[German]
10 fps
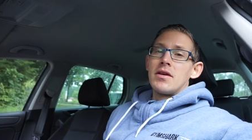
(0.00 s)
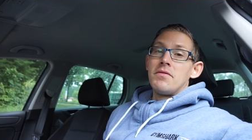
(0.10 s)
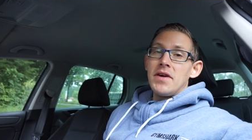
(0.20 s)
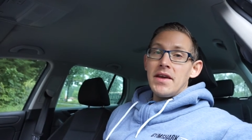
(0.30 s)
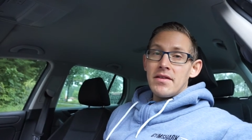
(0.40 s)

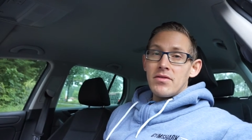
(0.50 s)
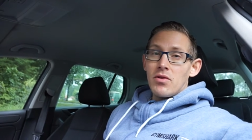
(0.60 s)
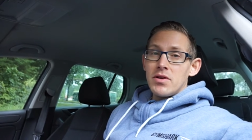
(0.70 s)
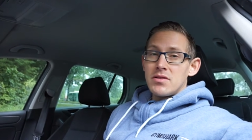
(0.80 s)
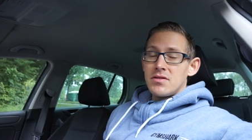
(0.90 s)
Gewicht ist
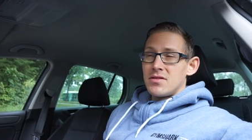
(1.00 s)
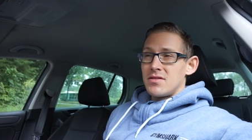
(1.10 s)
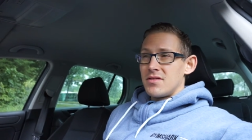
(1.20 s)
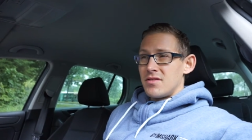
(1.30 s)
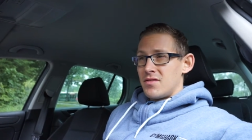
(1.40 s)

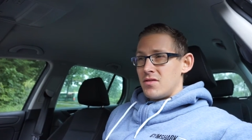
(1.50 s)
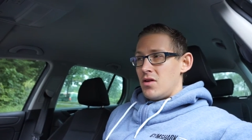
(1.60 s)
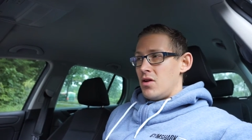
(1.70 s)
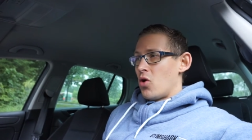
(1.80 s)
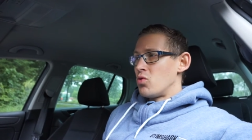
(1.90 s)
heute
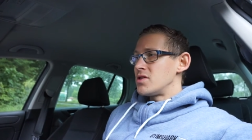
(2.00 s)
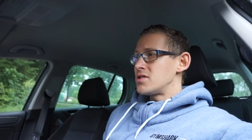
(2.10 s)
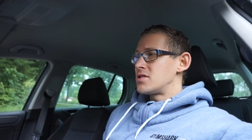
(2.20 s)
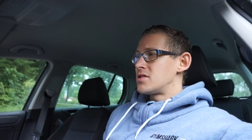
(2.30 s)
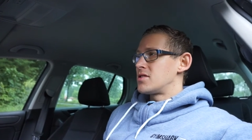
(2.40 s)

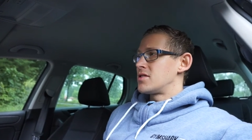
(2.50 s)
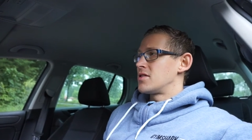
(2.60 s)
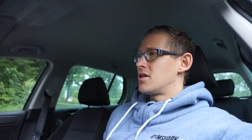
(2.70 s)
lowest